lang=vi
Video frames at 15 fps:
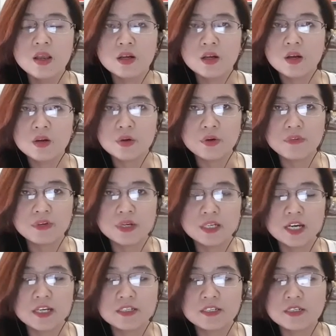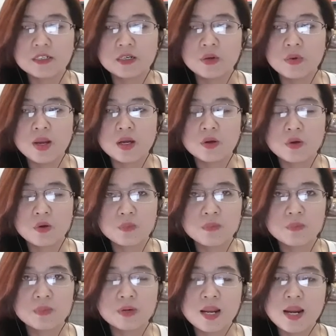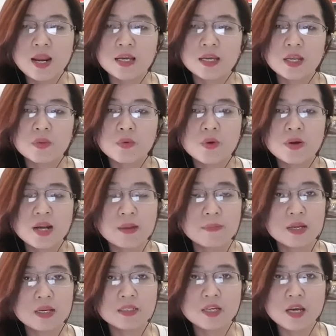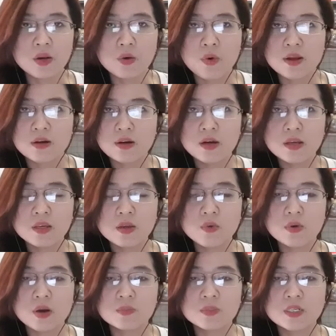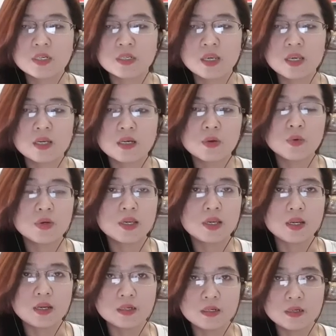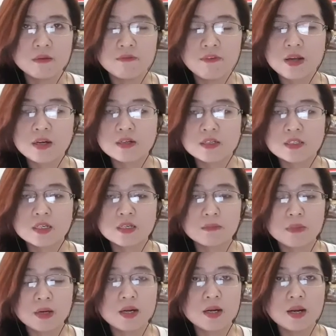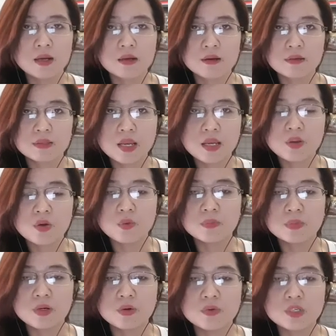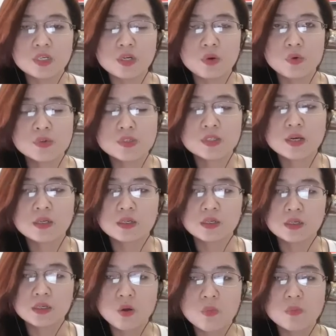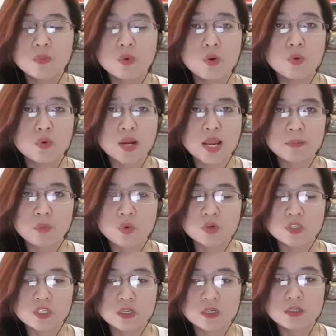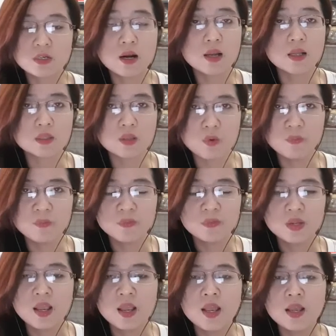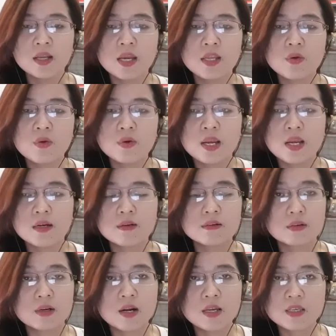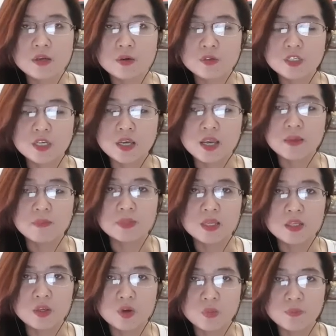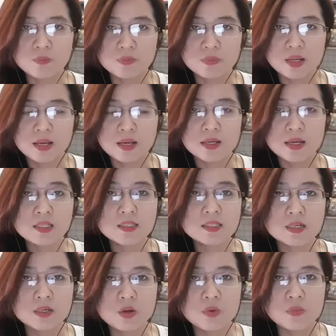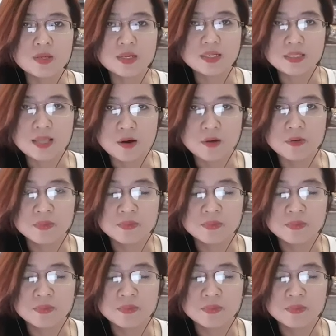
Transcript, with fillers: còn đối với cây trinh nữ hoàng cung, đây là cây thuốc nam đã trải qua rất là nhiều công trình nghiên cứu kỹ lưỡng và được chứng minh là có tác dụng điều trị u sơ tử cung, u nang buồng trứng rất là tốt. Cây thuốc này được rất là nhiều chị em tin dùng. Cách sử dụng như sau.